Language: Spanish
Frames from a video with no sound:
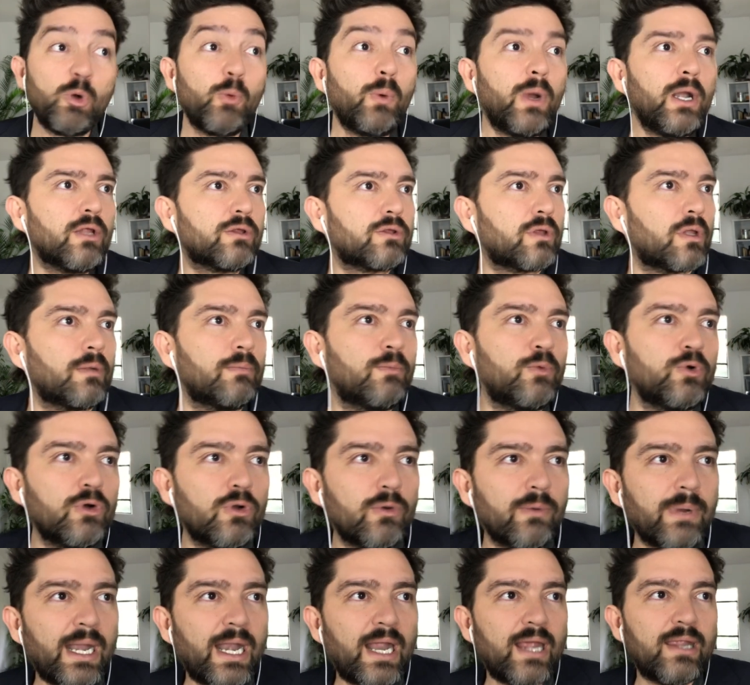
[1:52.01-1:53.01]
Y bueno, todo el mundo
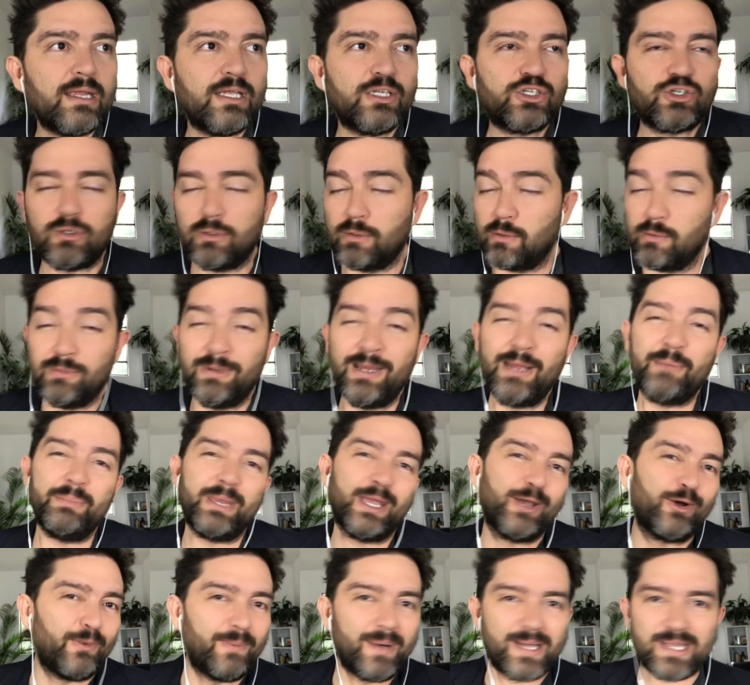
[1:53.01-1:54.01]
hubiera dicho, mi
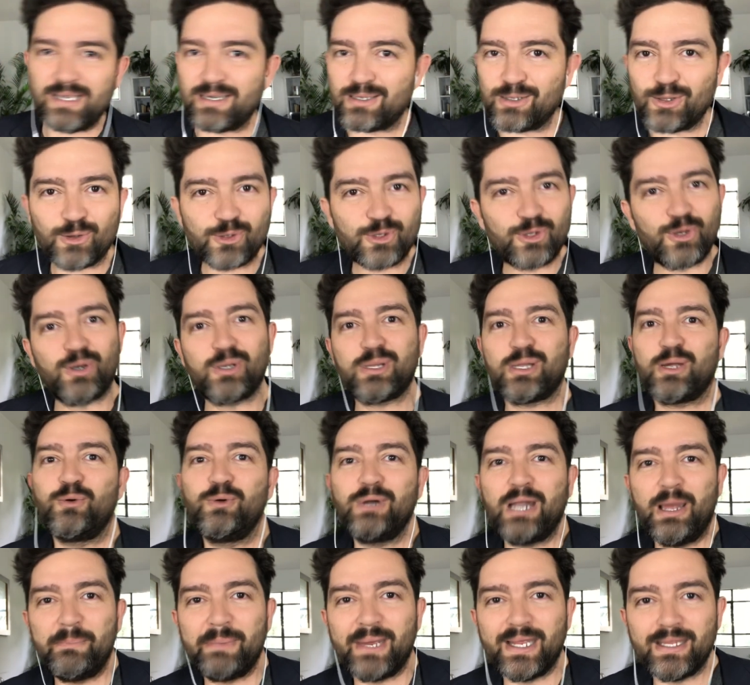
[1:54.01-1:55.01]
hijo va a ser doctor
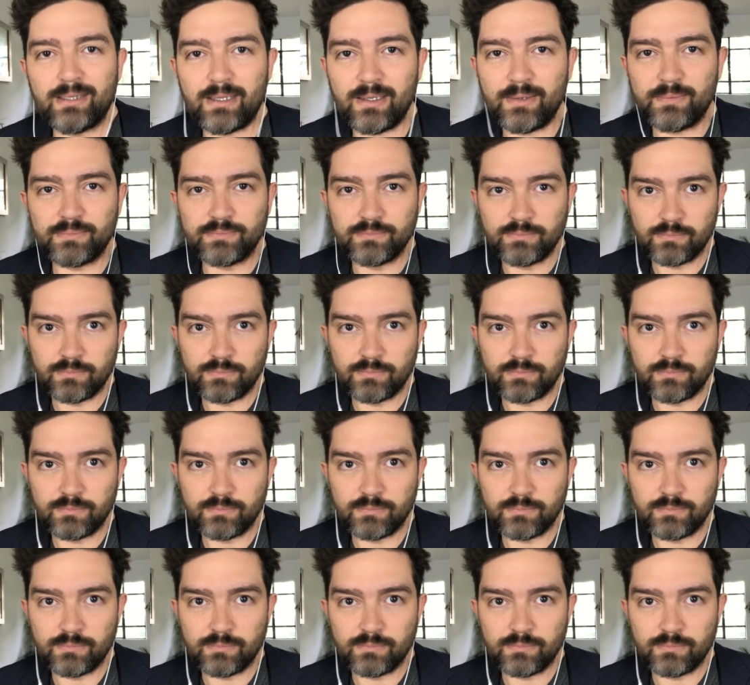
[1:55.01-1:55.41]
seguramente.